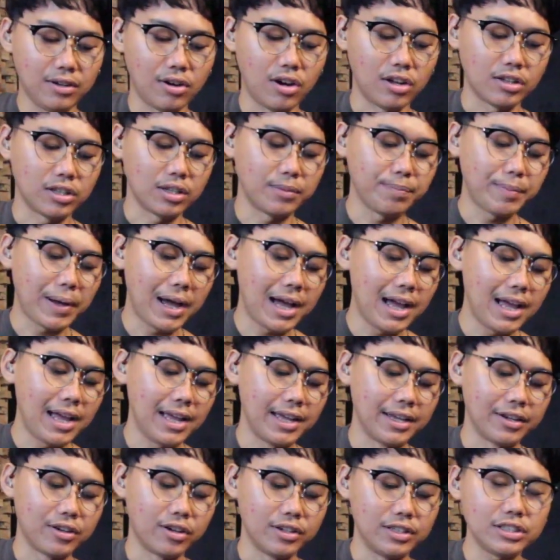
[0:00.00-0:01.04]
คอร์ดต่อไป
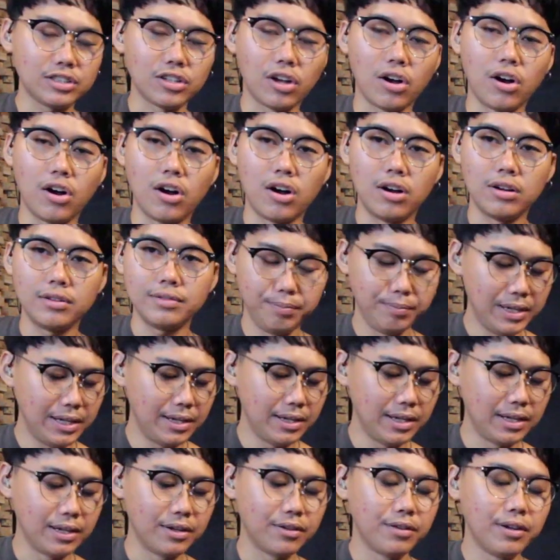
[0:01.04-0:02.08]
คอร์ดที่2 B
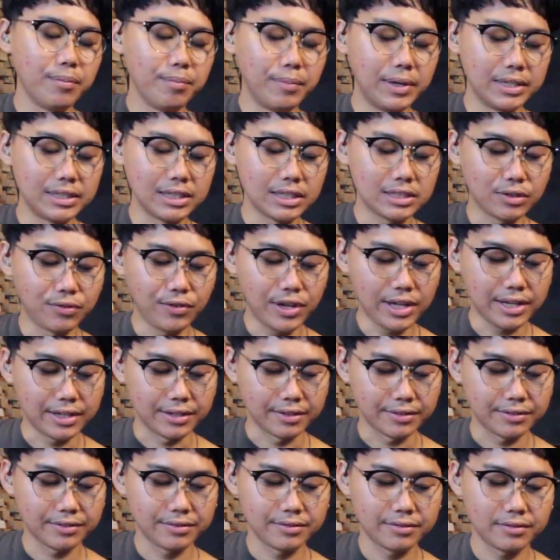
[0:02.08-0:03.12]
major 7
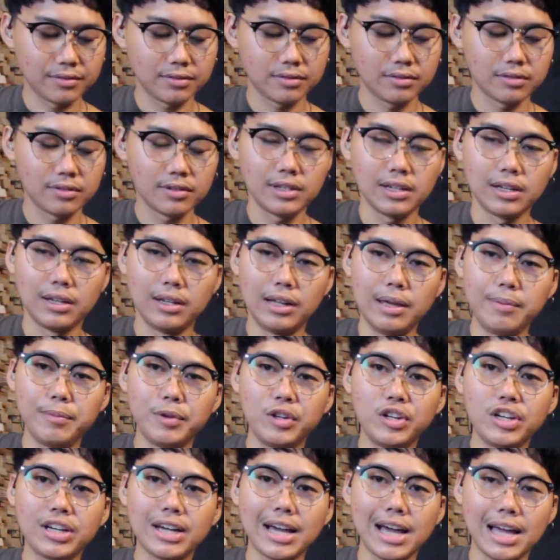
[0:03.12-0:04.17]
เล่นเม
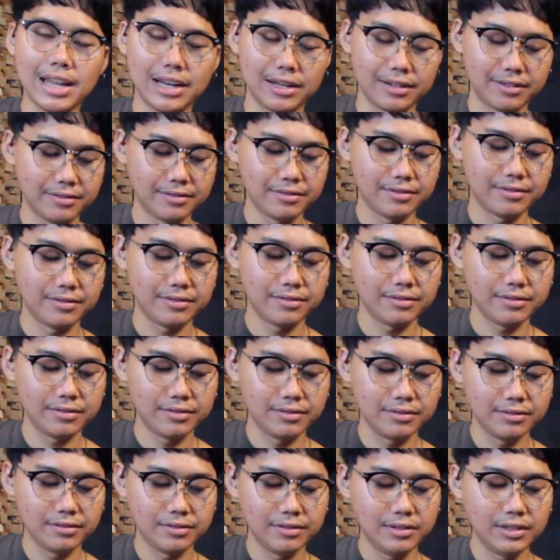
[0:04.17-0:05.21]
โลดี้ขั้น
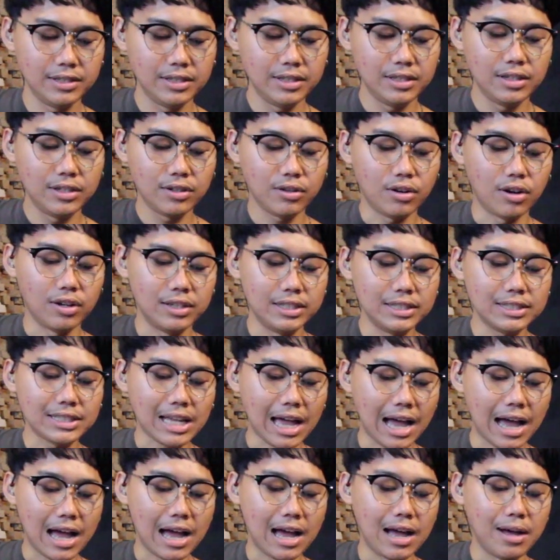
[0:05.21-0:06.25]
คอร์ดที่
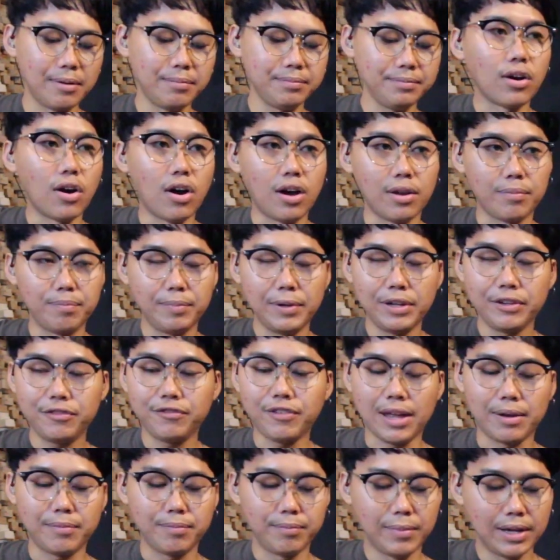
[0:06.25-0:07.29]
3คอร์ด B
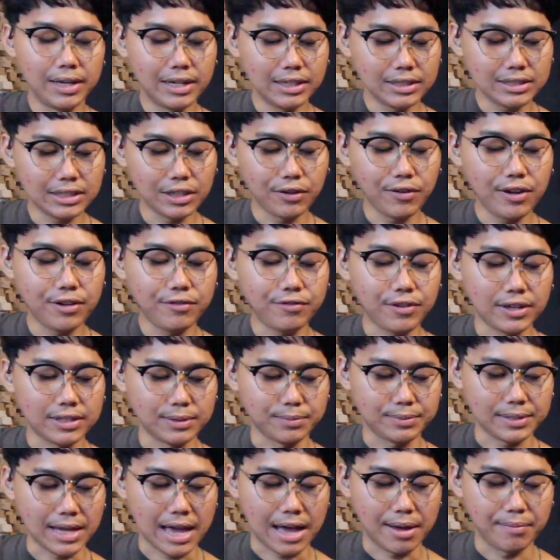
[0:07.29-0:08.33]
flat minor 7 flat
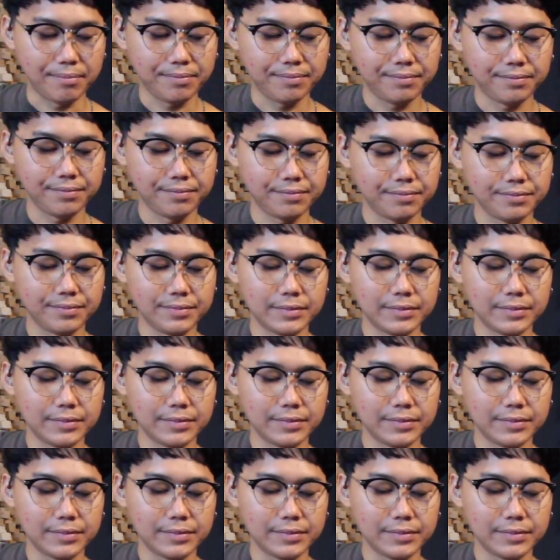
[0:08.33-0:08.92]
13